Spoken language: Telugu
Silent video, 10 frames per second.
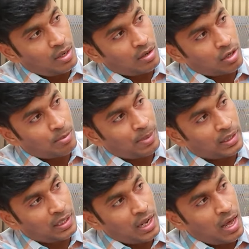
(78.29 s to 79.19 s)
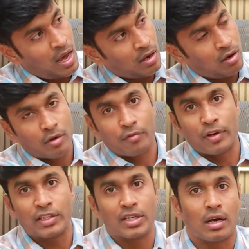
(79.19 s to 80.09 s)
ఇక్కడ ఒక పట్టీలాగా ఒక
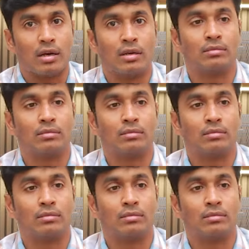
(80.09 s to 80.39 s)
ఫేషియా